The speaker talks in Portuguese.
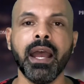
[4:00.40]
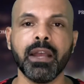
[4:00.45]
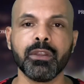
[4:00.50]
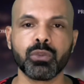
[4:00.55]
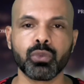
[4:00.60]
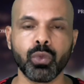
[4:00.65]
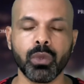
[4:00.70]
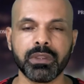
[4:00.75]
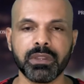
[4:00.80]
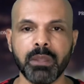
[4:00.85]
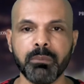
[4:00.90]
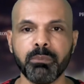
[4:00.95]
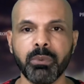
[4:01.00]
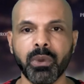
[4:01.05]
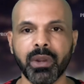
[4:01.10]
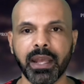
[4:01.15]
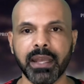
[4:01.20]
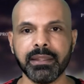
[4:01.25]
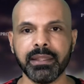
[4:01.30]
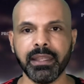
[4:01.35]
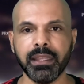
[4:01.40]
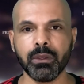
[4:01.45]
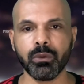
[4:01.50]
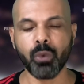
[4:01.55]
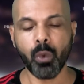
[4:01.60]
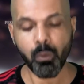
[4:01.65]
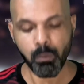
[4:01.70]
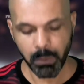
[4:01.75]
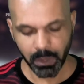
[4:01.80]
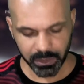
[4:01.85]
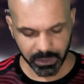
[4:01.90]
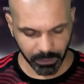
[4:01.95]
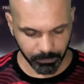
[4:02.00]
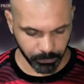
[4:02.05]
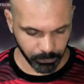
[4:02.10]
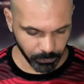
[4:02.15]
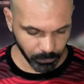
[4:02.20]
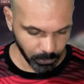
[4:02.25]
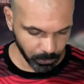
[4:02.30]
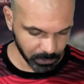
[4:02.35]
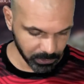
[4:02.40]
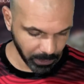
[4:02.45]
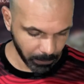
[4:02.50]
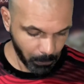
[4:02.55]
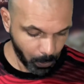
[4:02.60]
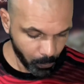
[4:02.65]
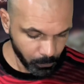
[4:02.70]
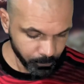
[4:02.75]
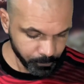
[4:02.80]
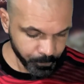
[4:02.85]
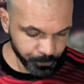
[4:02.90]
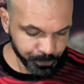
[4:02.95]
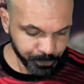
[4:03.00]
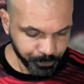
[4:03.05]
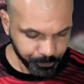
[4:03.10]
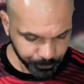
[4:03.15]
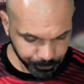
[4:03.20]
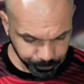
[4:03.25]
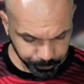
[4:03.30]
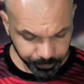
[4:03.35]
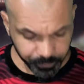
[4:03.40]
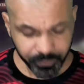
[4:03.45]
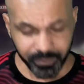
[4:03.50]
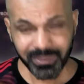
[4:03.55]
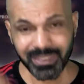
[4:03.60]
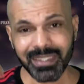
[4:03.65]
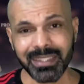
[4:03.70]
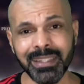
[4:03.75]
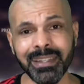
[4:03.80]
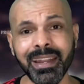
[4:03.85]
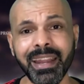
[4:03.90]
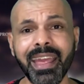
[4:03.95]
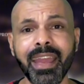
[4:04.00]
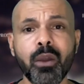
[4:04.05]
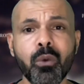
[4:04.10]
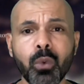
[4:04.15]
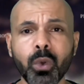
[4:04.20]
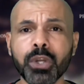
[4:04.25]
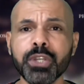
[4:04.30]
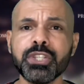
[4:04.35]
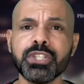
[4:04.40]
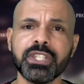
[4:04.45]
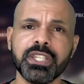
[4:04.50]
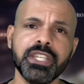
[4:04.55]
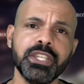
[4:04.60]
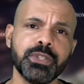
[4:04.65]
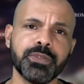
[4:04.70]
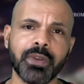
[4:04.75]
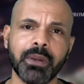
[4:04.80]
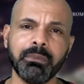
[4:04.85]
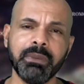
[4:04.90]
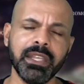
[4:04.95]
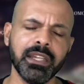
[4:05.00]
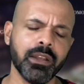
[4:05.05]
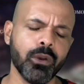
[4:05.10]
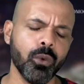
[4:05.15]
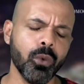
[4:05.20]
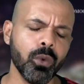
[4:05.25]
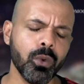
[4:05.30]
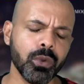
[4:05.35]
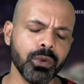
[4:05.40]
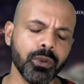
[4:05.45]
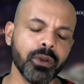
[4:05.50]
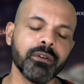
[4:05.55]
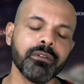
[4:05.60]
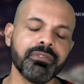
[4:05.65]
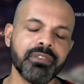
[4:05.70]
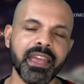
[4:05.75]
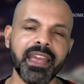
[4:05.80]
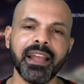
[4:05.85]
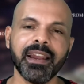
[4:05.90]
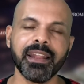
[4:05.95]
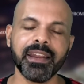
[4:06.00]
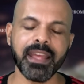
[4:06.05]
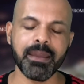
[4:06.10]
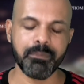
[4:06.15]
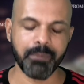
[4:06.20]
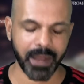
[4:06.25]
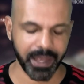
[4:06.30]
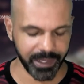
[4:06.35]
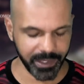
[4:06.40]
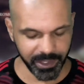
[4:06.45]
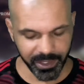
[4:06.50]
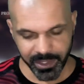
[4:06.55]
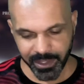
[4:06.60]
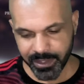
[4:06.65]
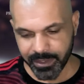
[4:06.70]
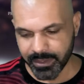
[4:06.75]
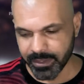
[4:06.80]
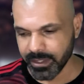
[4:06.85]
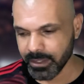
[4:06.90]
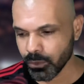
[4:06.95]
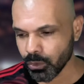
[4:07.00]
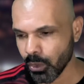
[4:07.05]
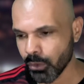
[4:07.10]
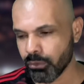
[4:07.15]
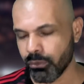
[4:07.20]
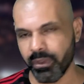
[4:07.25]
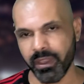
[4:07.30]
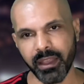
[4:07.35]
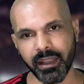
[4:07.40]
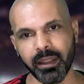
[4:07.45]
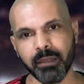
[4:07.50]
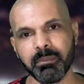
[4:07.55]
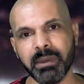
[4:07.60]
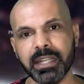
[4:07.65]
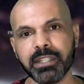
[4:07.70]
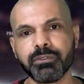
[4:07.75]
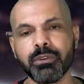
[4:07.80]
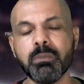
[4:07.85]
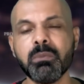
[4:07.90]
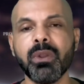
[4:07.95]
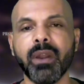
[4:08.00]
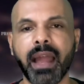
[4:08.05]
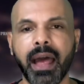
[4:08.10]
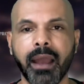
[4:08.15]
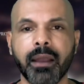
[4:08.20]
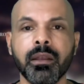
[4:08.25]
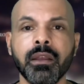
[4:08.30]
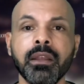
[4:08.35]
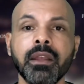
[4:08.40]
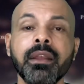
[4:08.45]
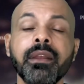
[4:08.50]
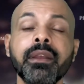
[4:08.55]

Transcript: a sua temporada aí com o Botafogo, tá bom? Léo Ortiz, família. Ô, novela, né, pai? Que novela, mas vamos lá.